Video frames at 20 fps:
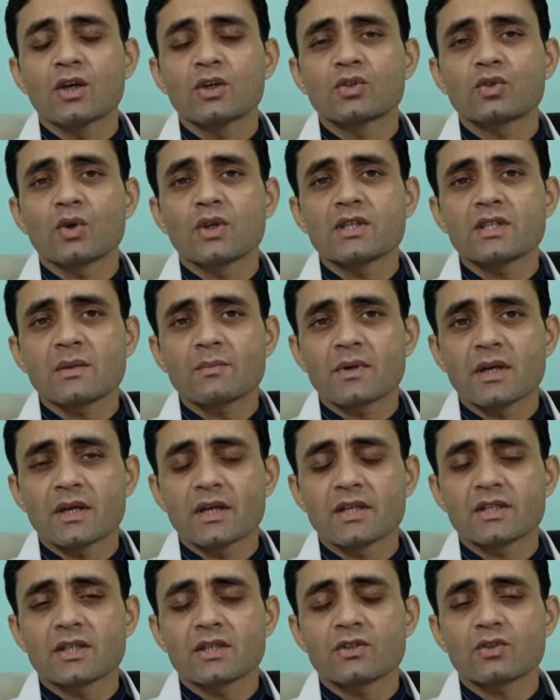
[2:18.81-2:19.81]
तो इन सब
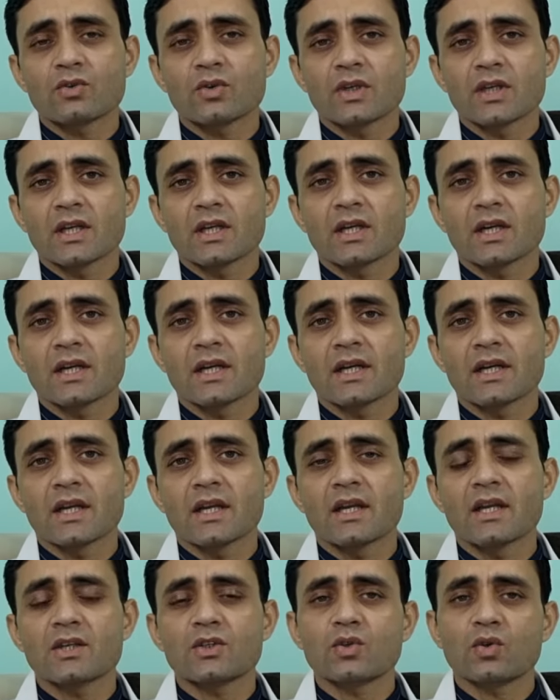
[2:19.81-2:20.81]
कंडीशंस को ठीक करने के
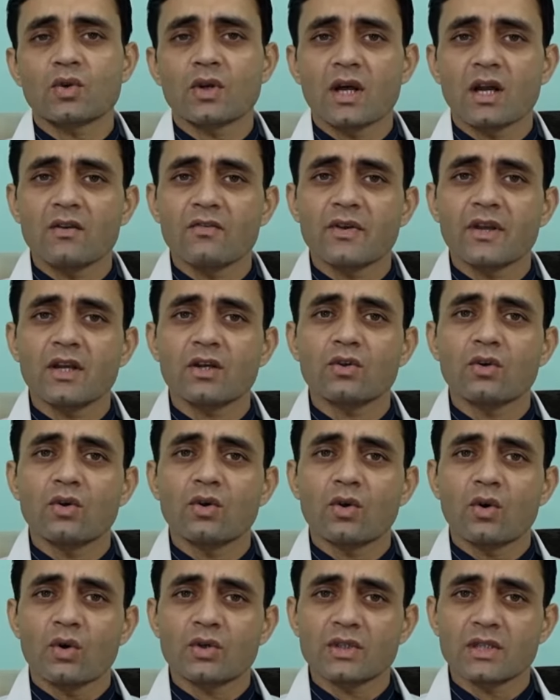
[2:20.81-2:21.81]
लिए सुक्राल्फेट
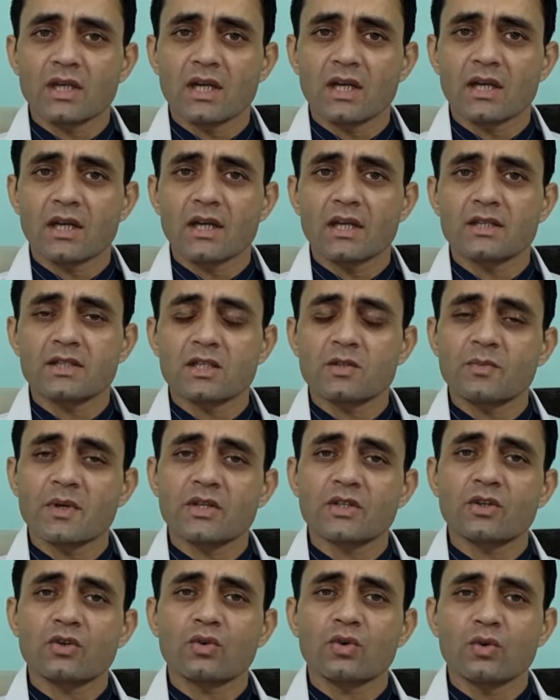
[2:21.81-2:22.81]
और ऑक्सीटाकेन
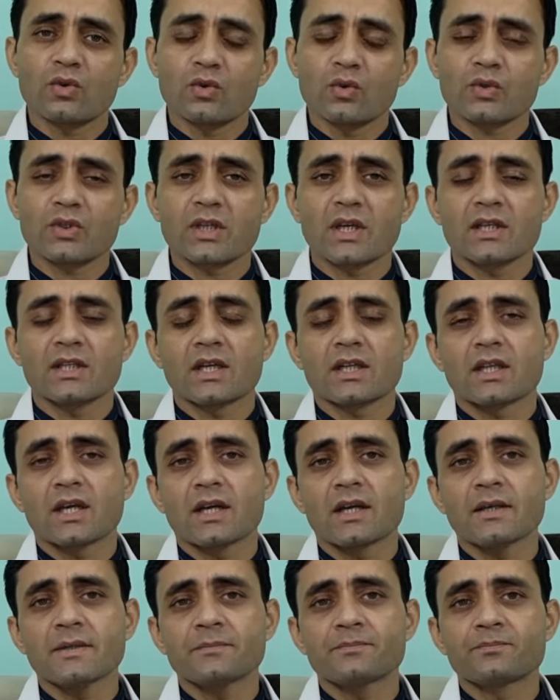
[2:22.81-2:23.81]
सस्पेंशन को यूज़ किया जाता
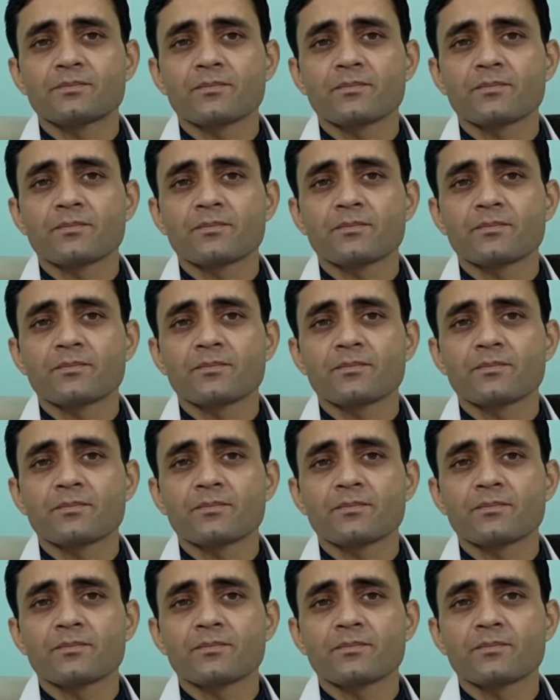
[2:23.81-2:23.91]
है